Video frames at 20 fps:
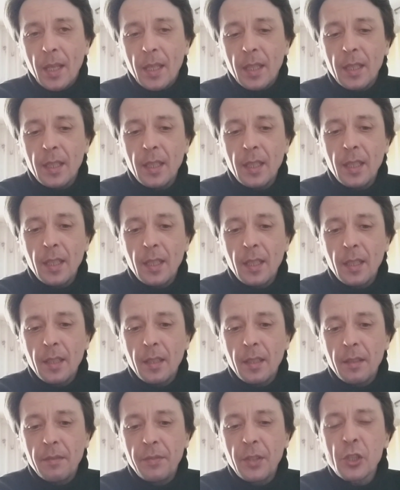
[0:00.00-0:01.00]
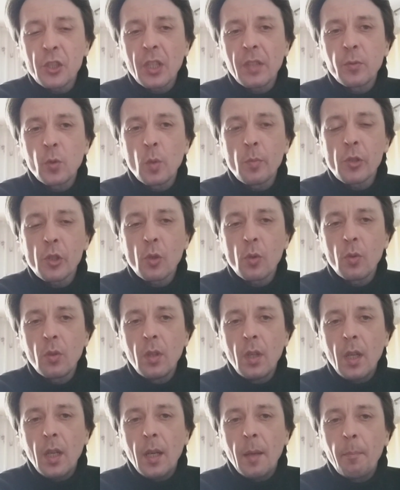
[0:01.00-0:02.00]
И Фишка в том,
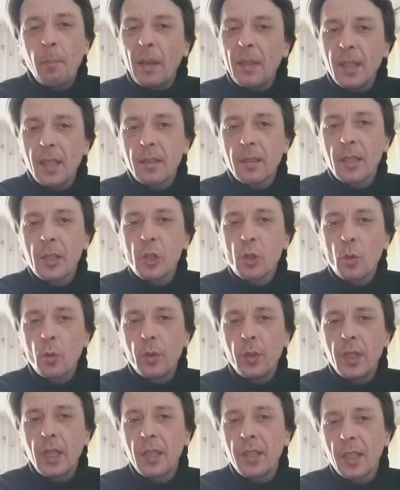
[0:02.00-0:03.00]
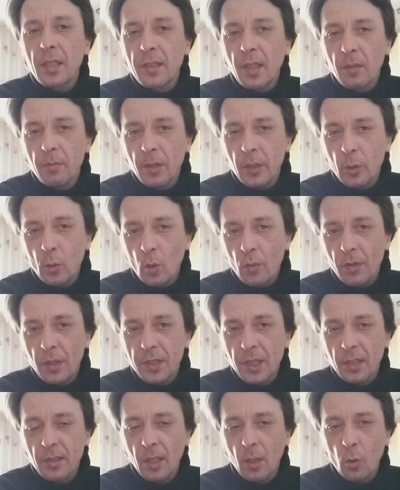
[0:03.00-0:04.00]
что понятно, что я не открываю новых
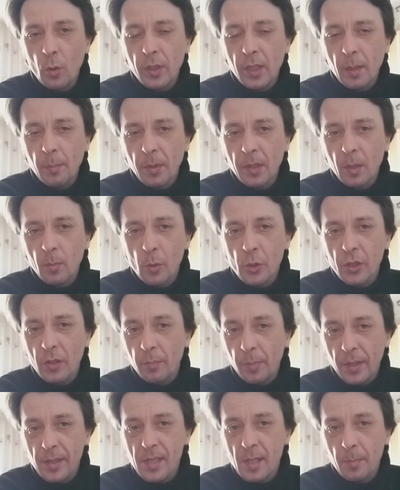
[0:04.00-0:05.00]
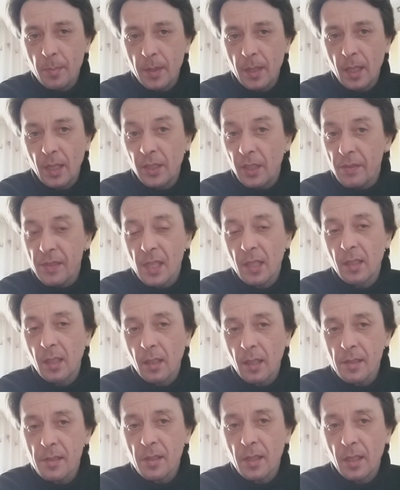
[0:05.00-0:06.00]
технологий, потому что, в принципе, они всегда
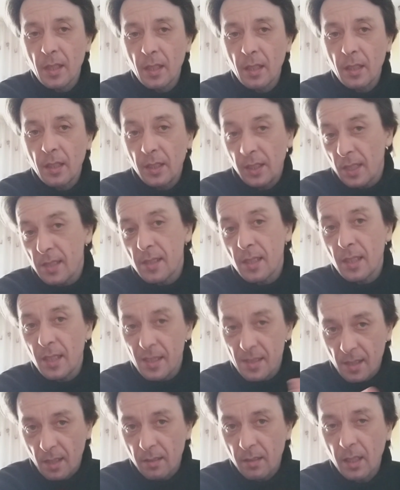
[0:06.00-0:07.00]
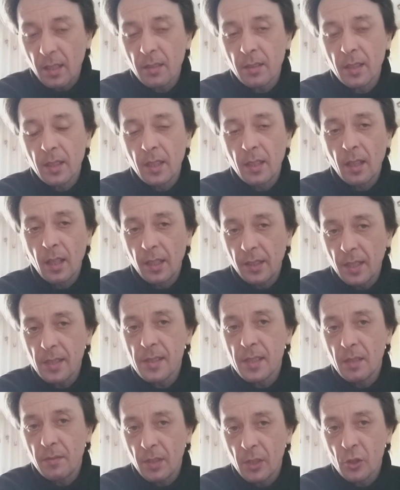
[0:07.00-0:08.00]
разные. Есть и стандартные, а
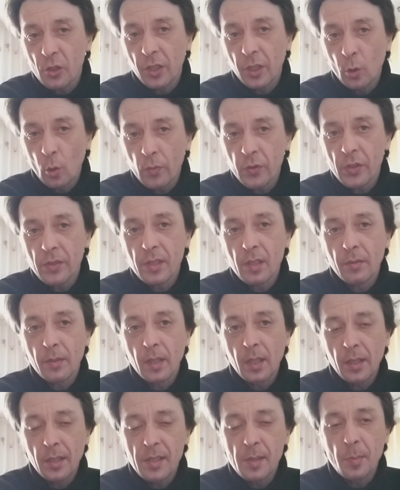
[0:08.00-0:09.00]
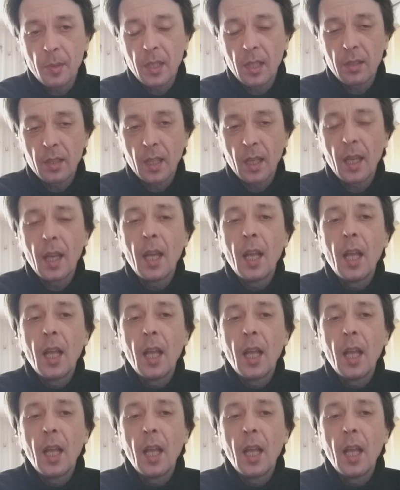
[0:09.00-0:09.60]
есть и вечные новшества, изменения.